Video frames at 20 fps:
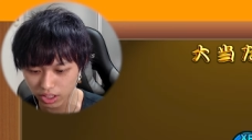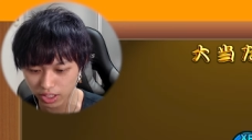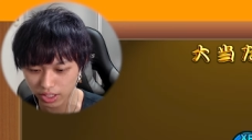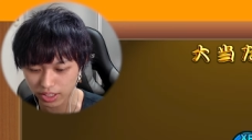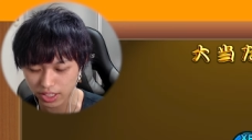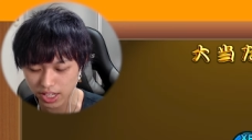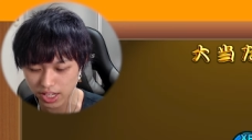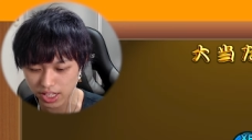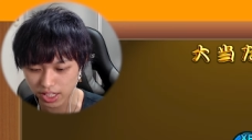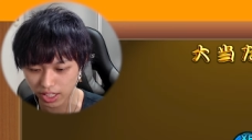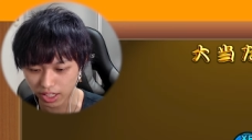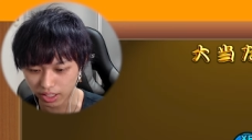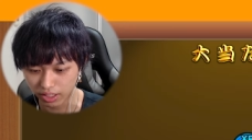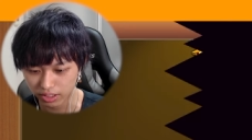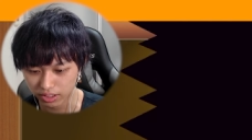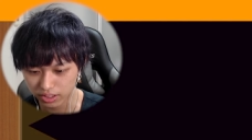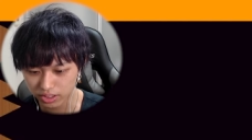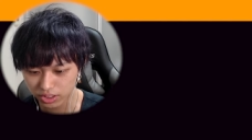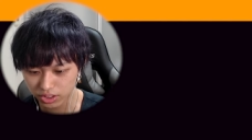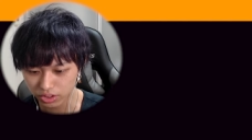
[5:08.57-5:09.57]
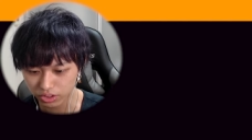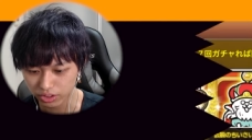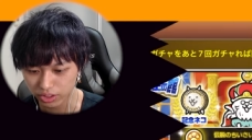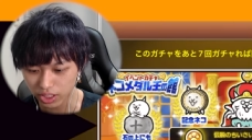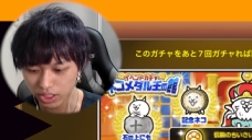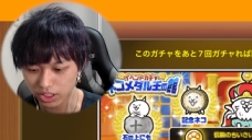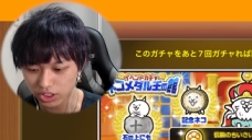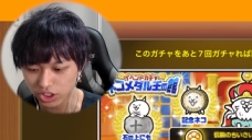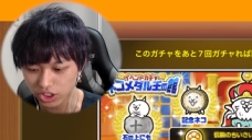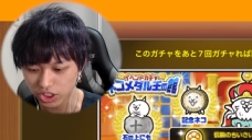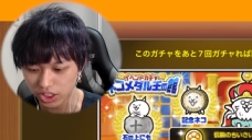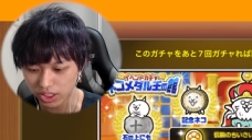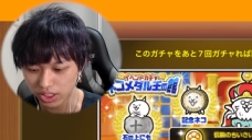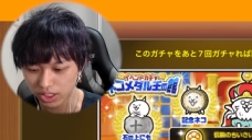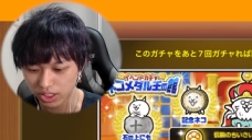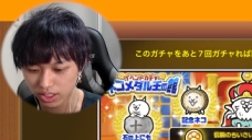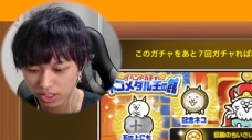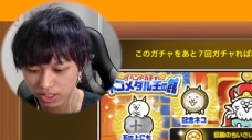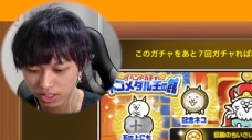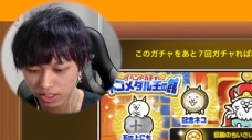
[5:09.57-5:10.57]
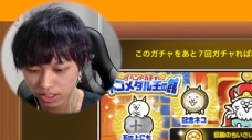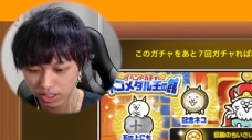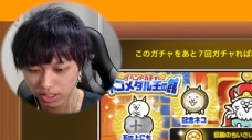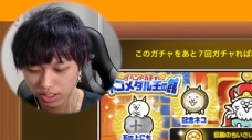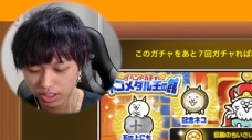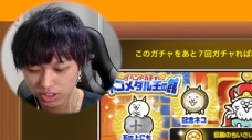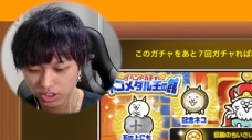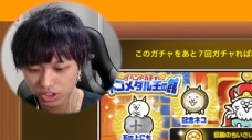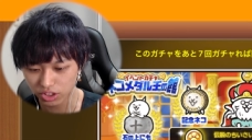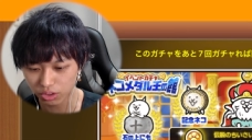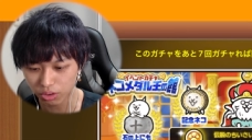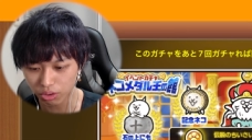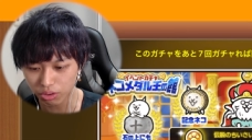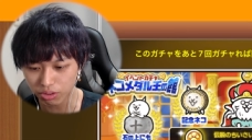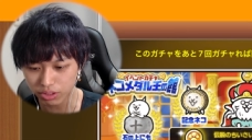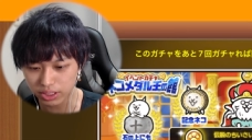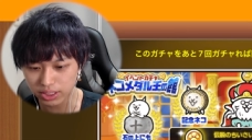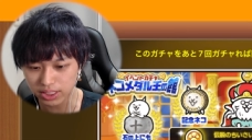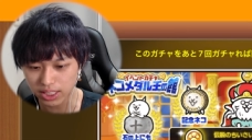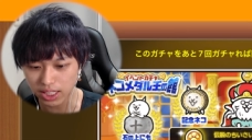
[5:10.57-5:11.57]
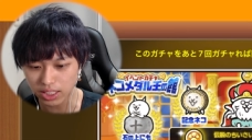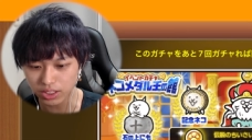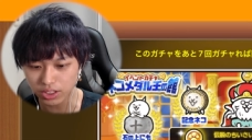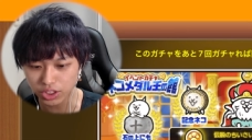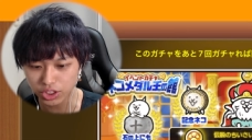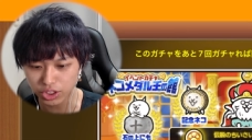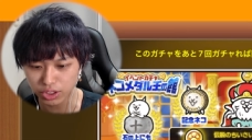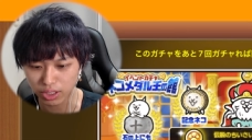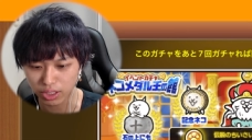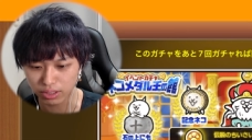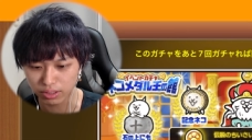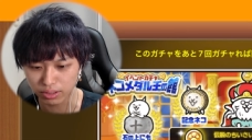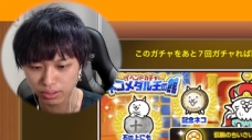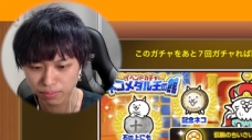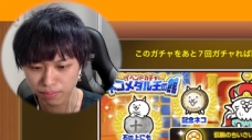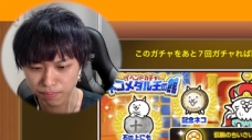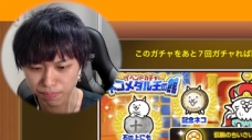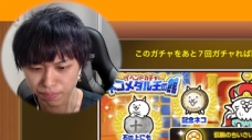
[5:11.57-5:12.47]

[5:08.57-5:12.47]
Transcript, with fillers: ラ出んやん。そんな感じ残り30ある。